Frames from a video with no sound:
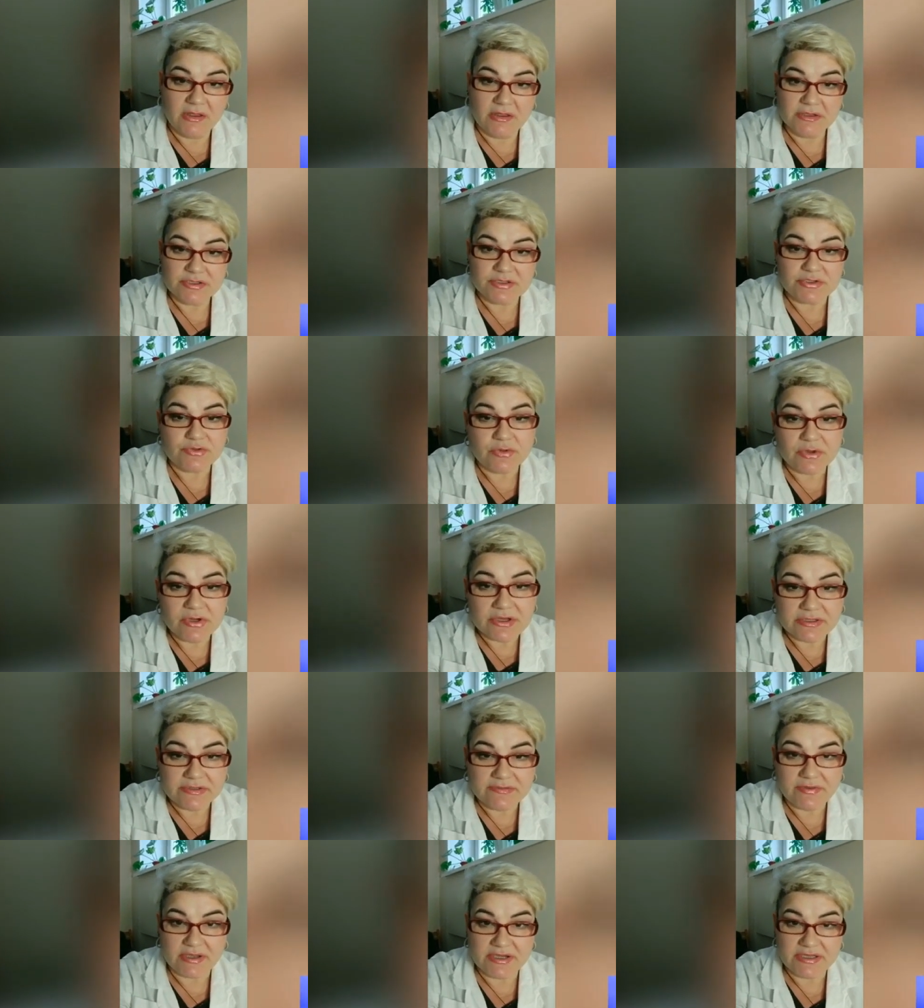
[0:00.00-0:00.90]
Столько
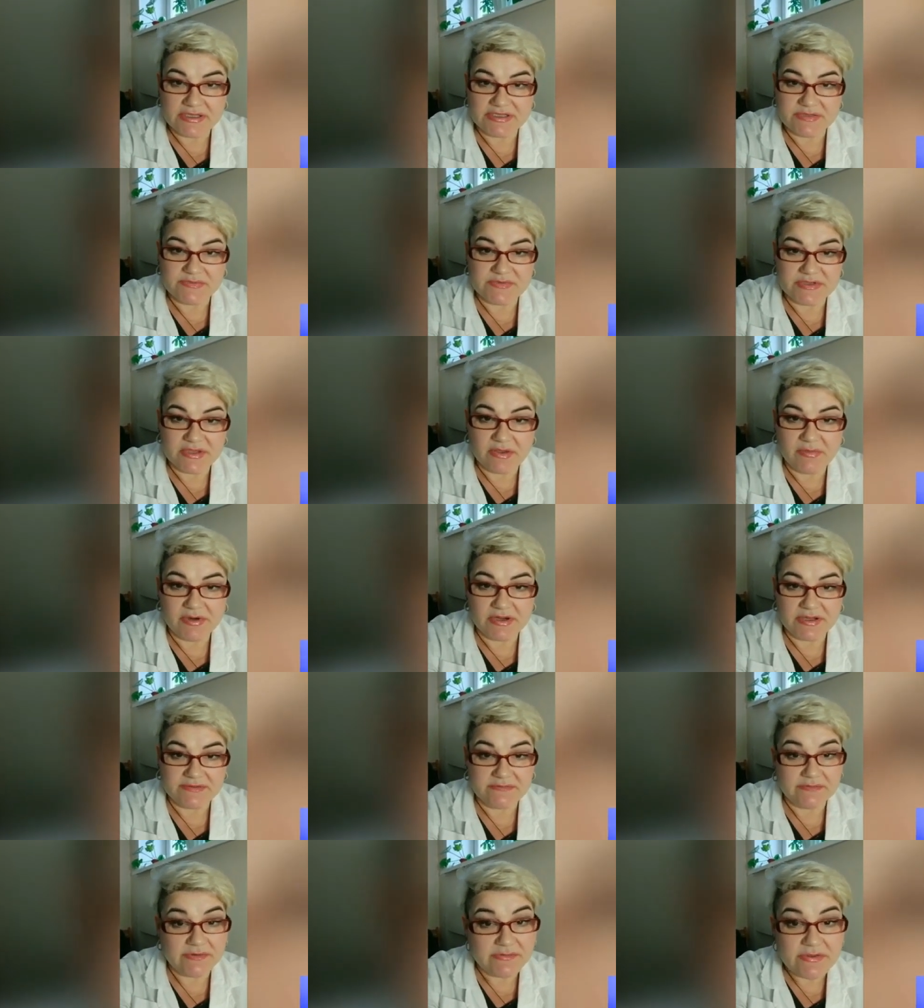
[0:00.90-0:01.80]
творится
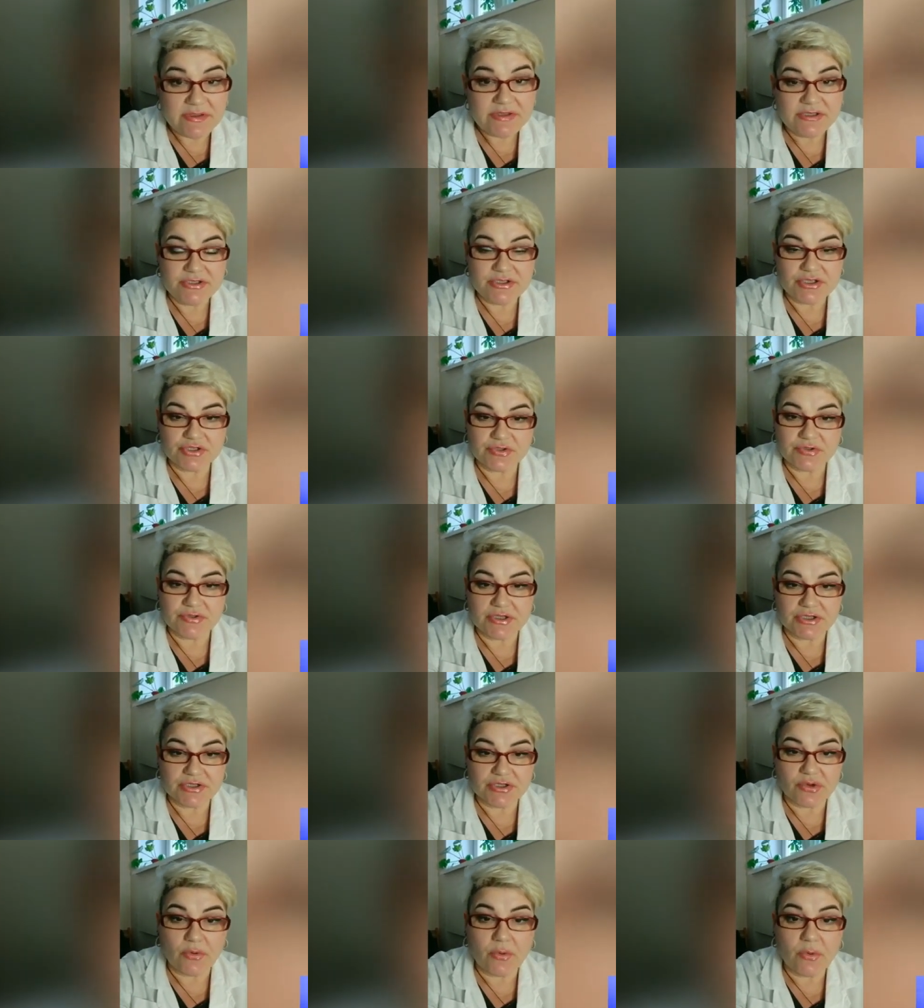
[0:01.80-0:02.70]
безобразия, Вы видите, что
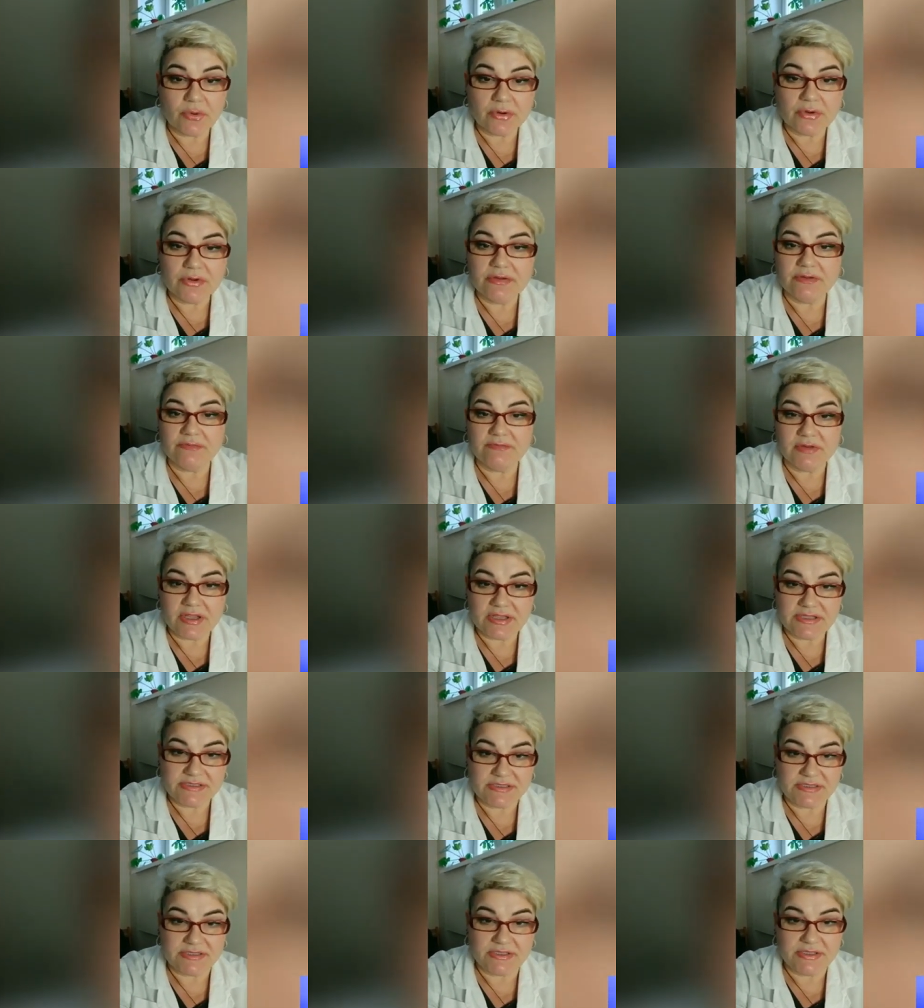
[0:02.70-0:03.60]
даже органы
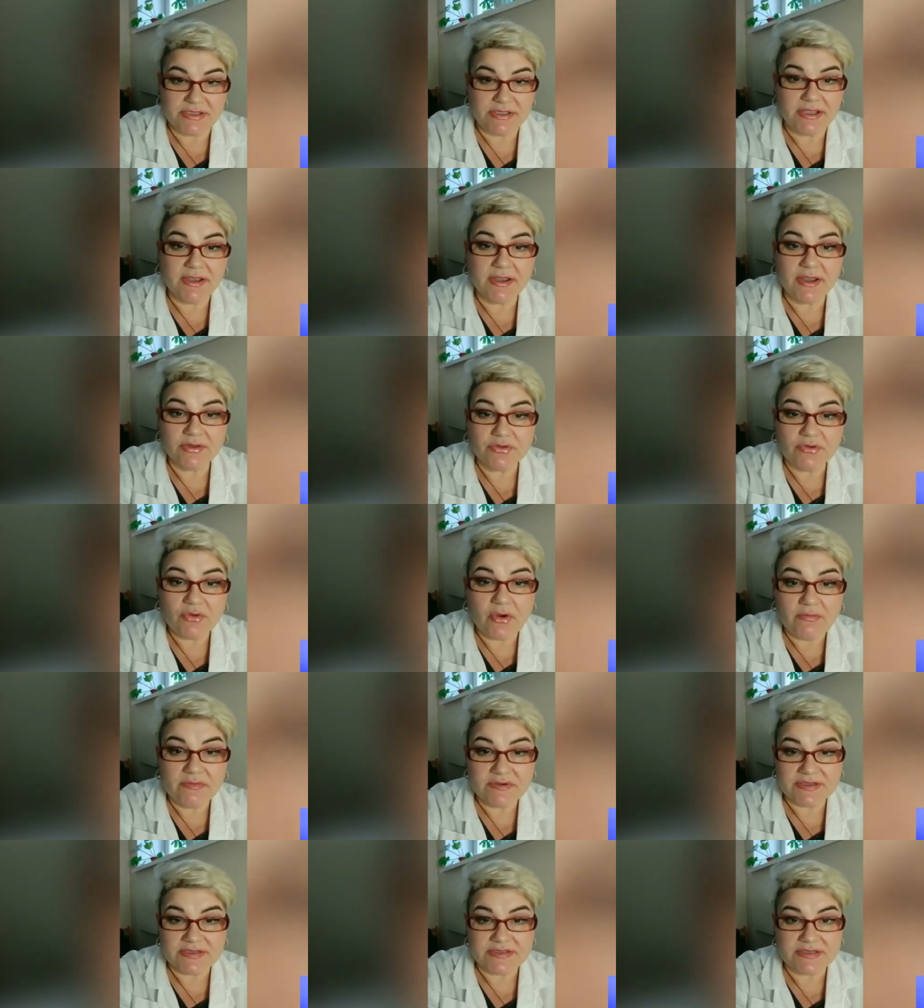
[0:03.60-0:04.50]
власти не
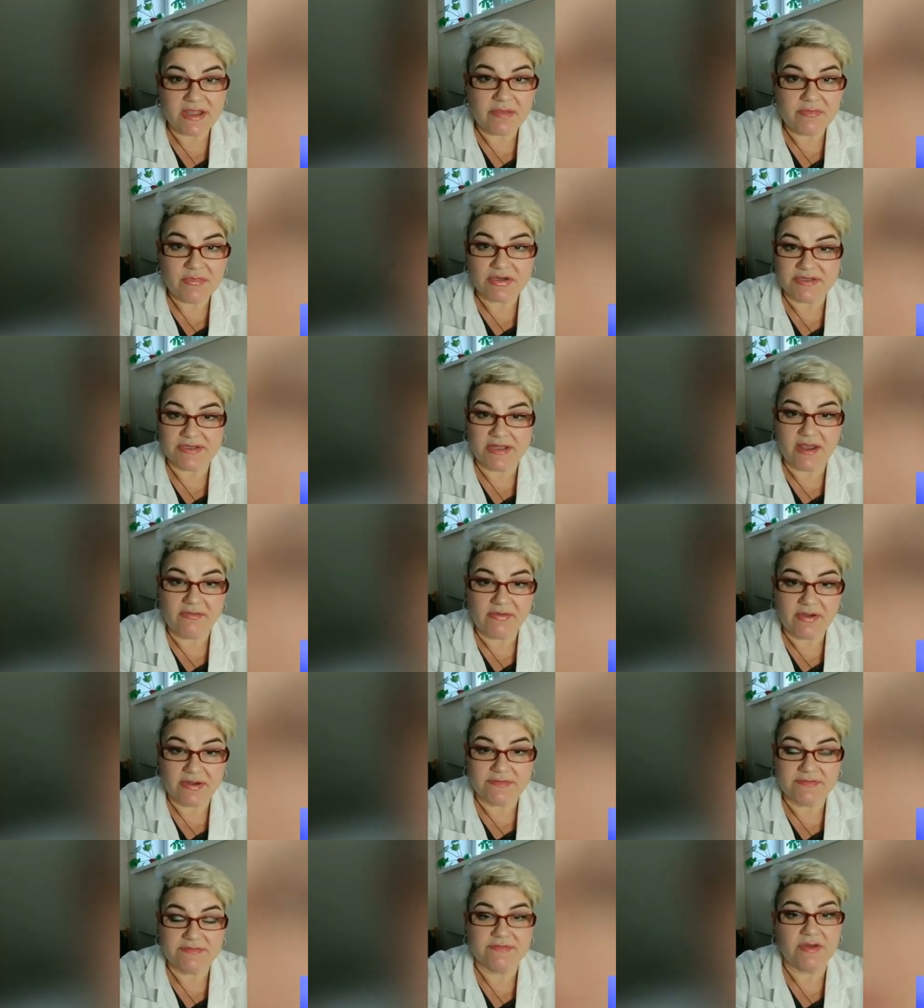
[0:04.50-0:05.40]
готовы с нами
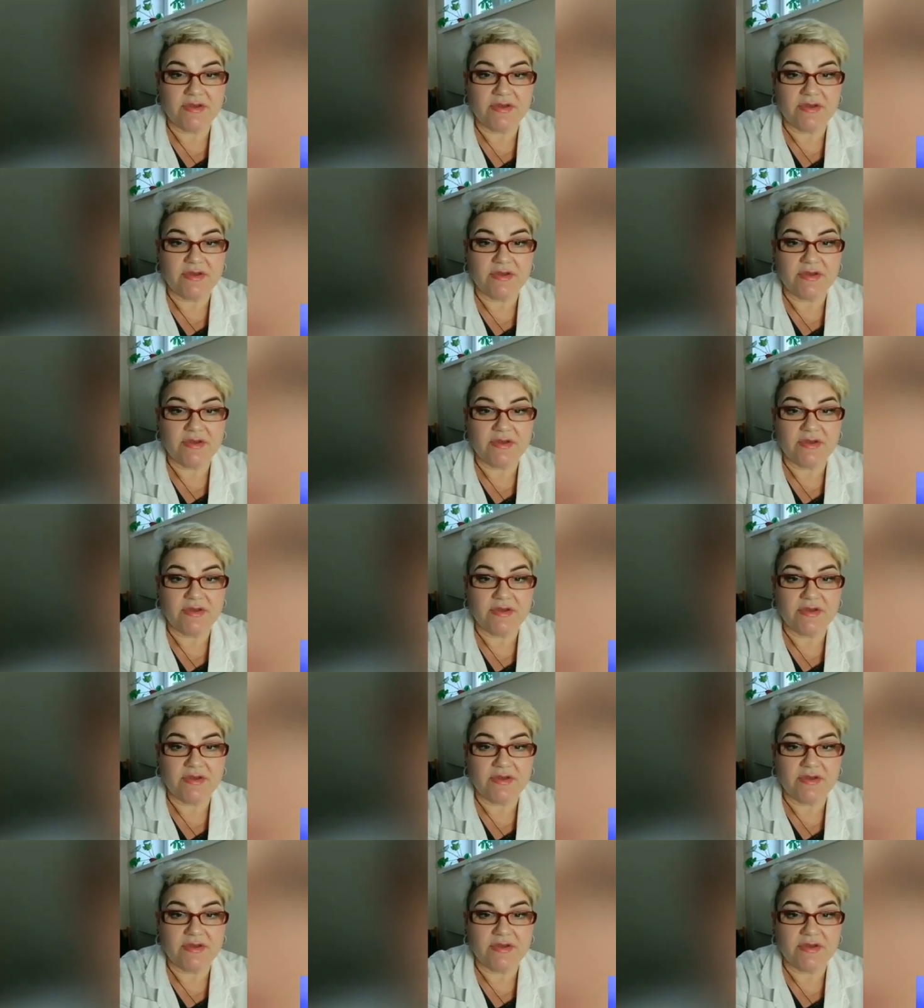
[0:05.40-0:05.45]
разговаривать в